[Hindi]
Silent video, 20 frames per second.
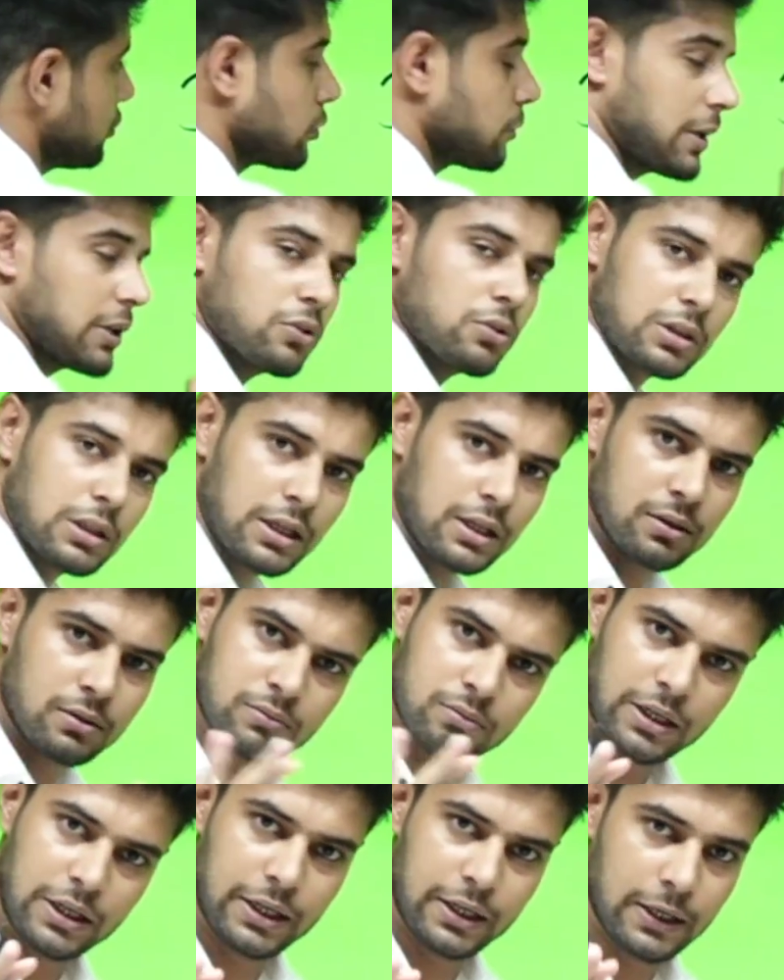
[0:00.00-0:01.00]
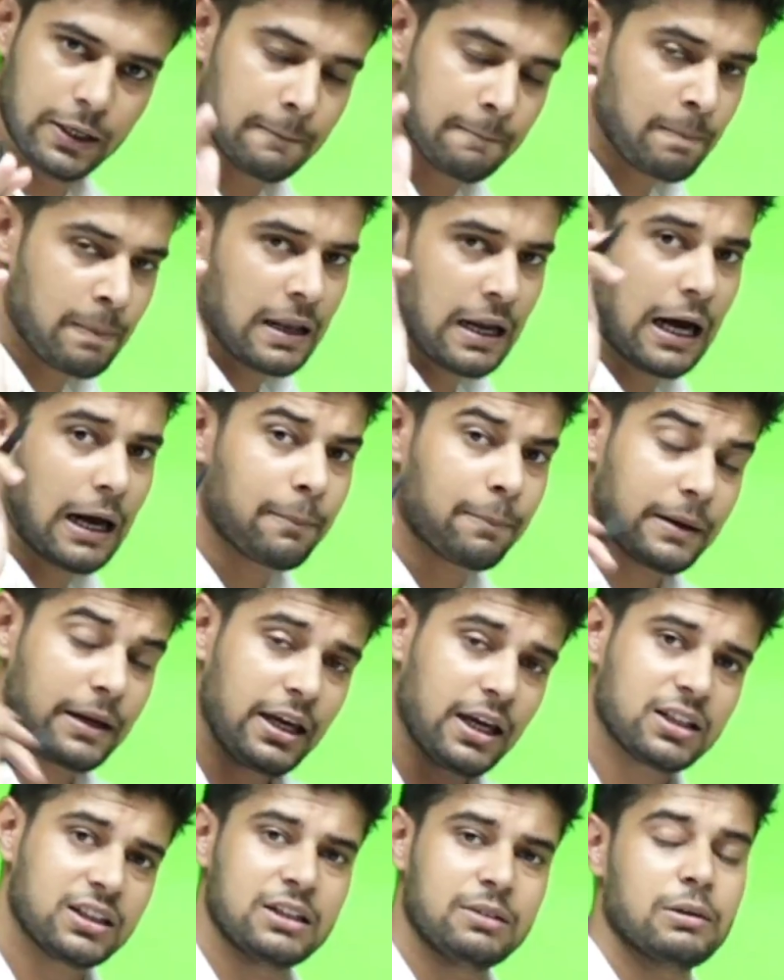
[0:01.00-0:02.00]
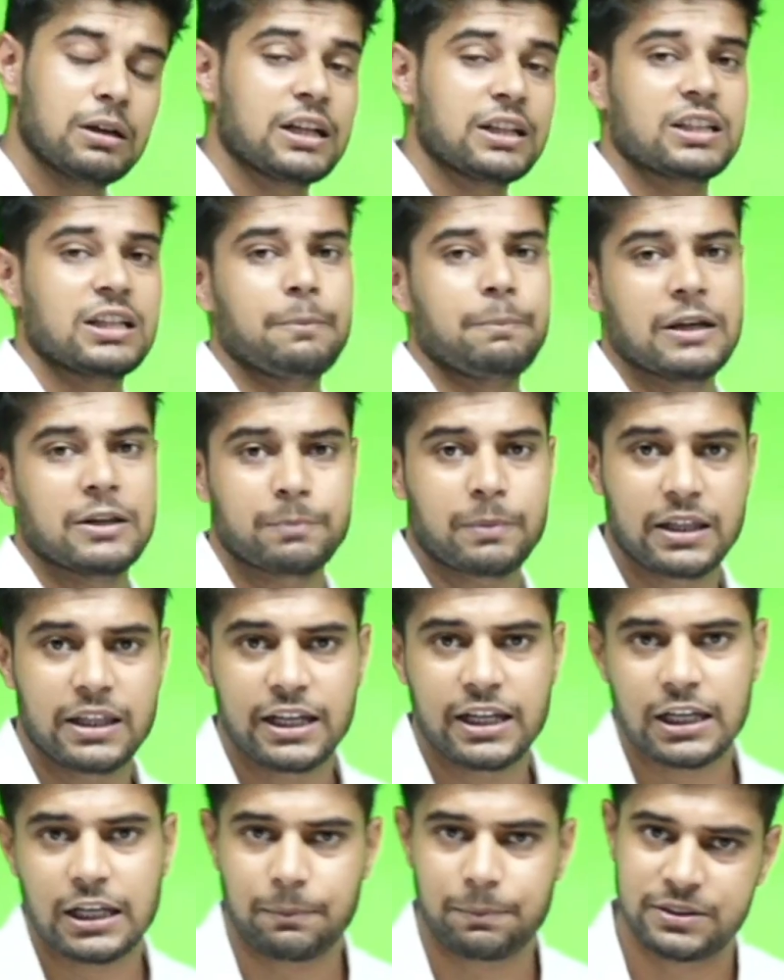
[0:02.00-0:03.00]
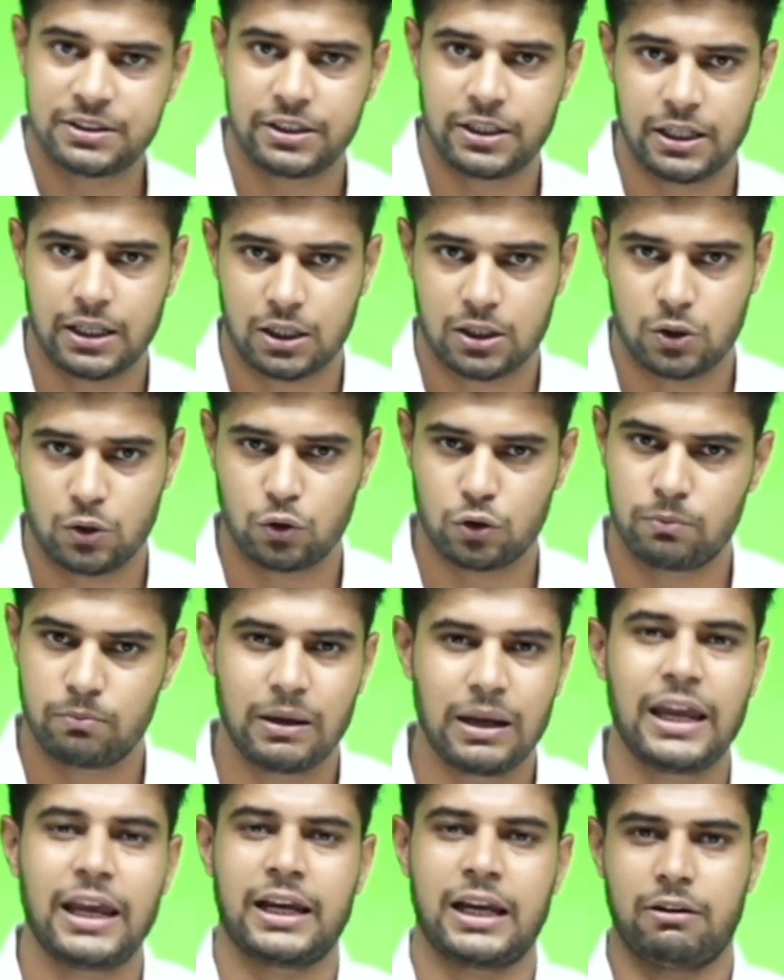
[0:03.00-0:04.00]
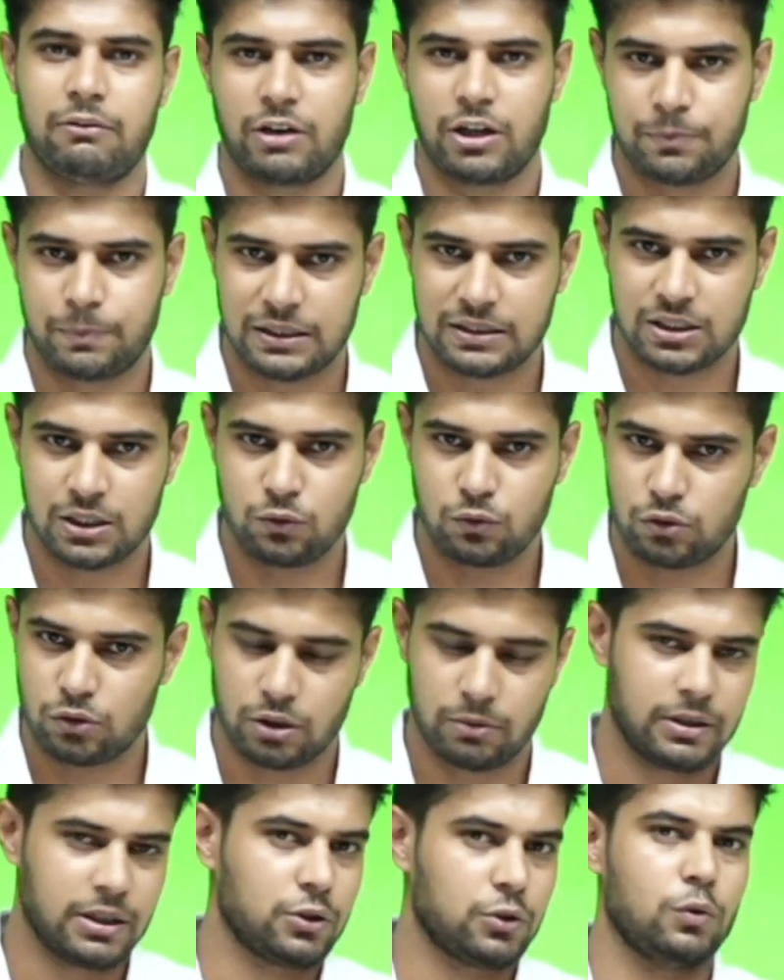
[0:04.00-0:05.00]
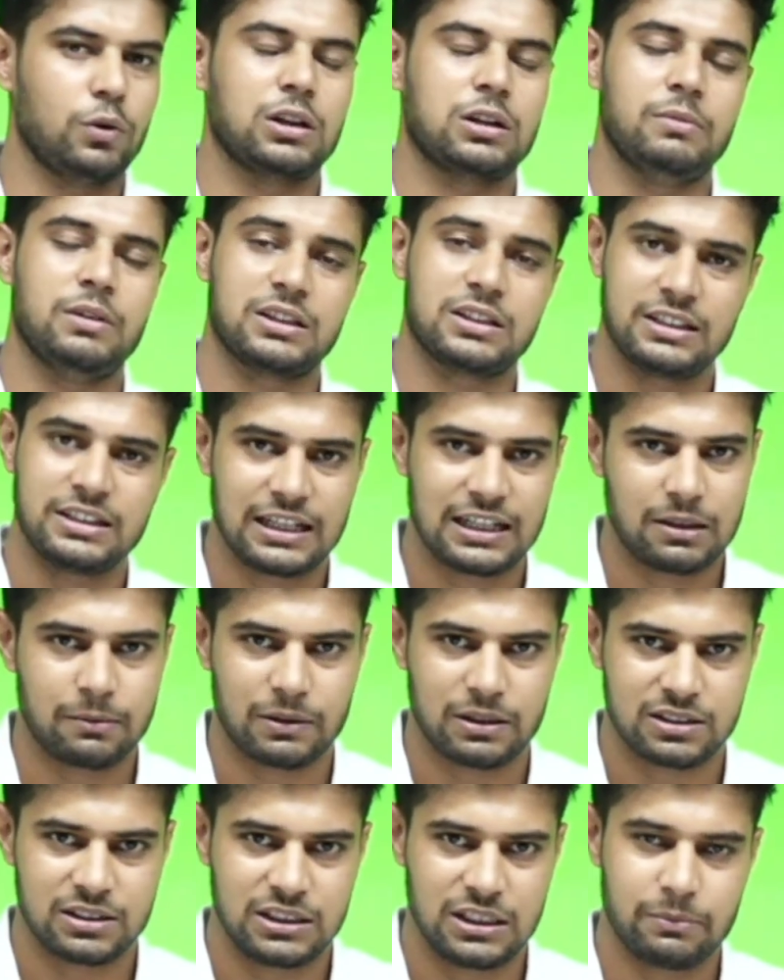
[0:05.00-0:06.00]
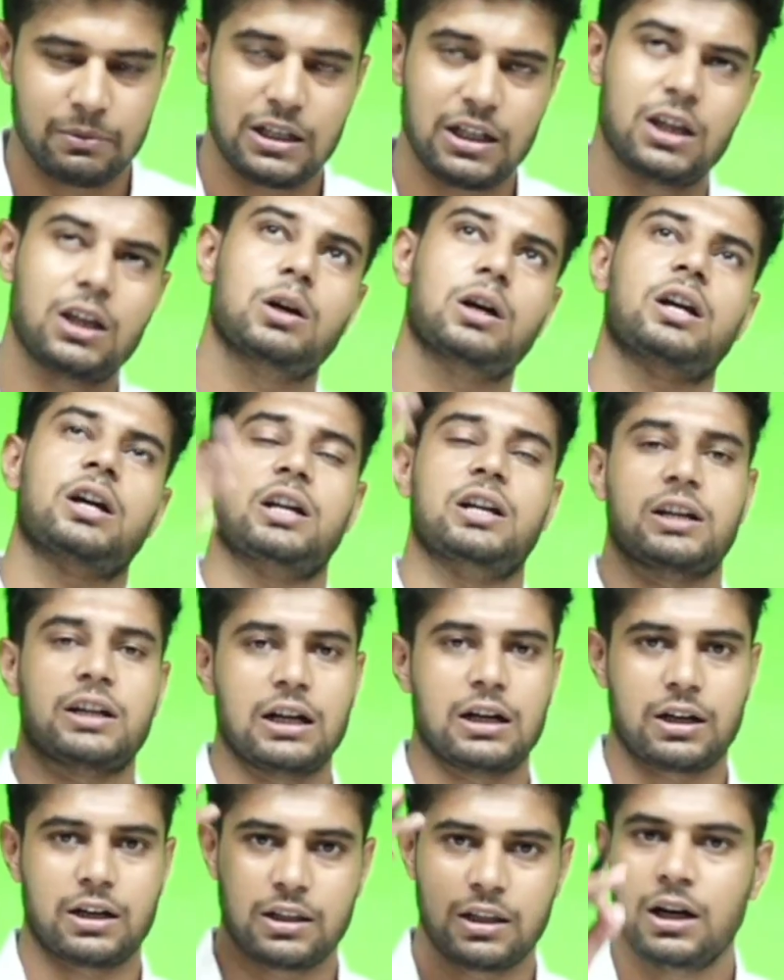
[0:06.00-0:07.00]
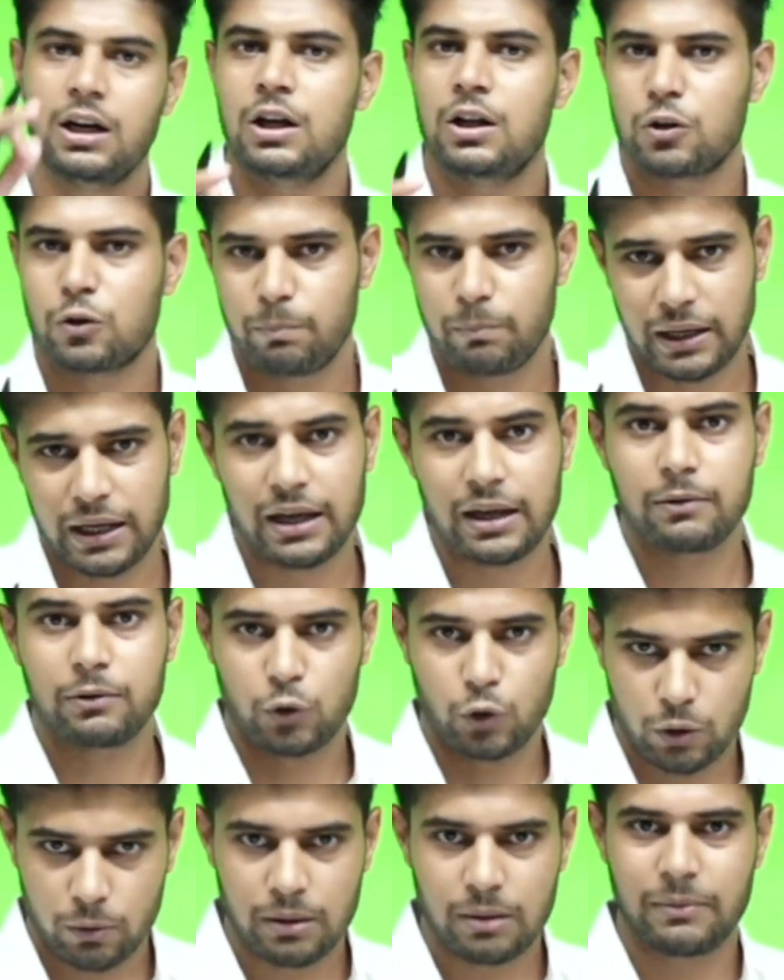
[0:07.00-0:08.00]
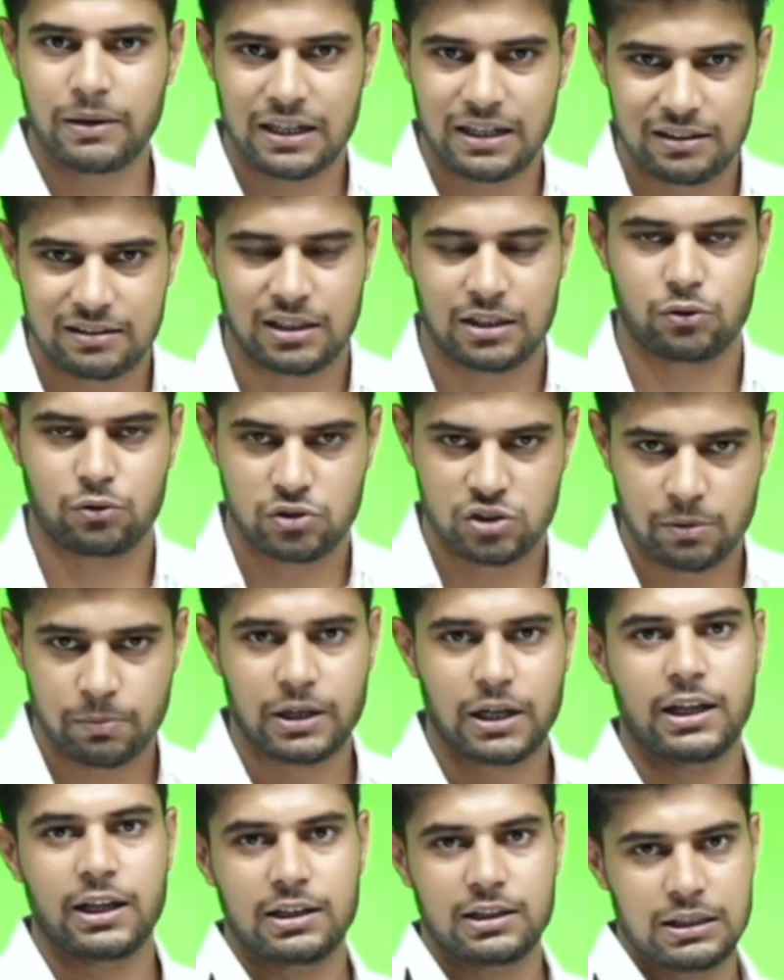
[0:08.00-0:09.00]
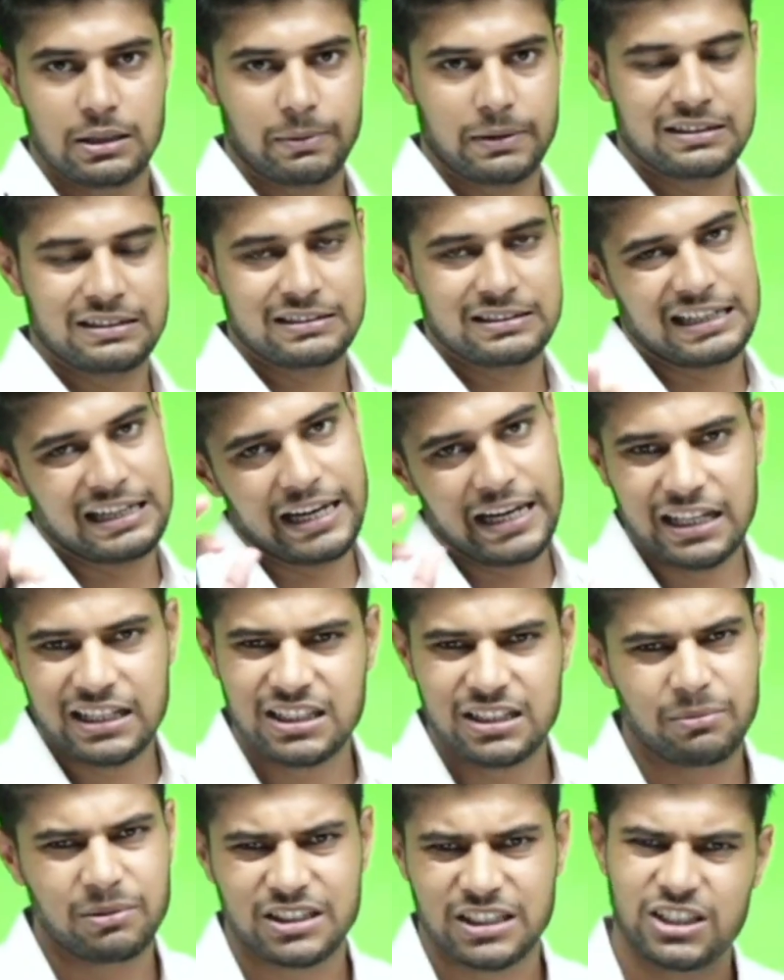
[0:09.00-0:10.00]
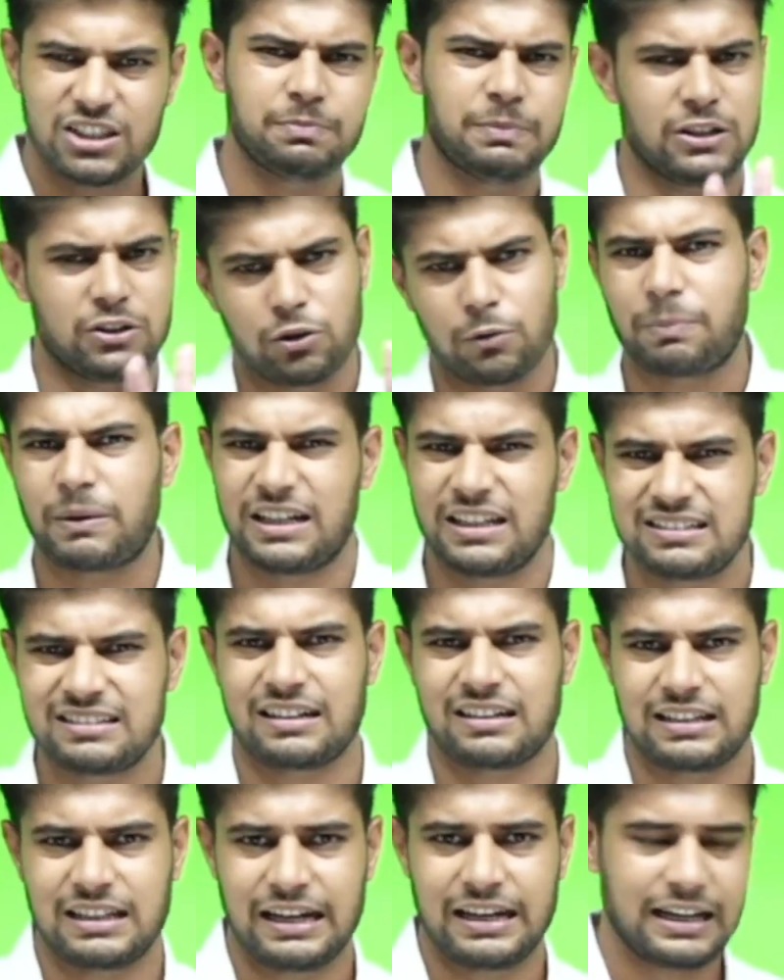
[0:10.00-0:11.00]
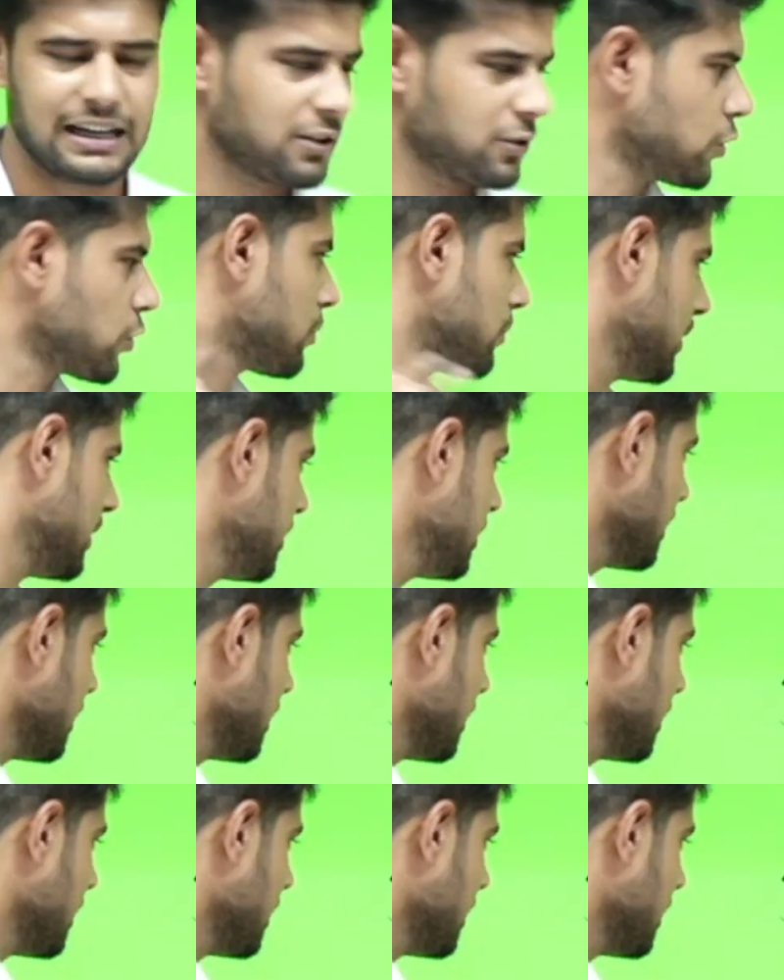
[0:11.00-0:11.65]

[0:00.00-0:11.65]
पेज होते हैं ठीक है आप एक दिन में कितने पेज पढ़ने की कैपेसिटी रखते हो तो मैं एक एवरेज पर्सन हूँ क्योंकि मेरे ट्वेल्थ में इतने ज्यादा परसेंट नहीं बनेगी और करना क्या कर दिया तो मैं नॉर्मल मेरे जैसा तुच्छ प्राणी कितने पढ़ सकता है एक दिन में तीस पेज तो पढ़ ही सकता है यार नॉर्मली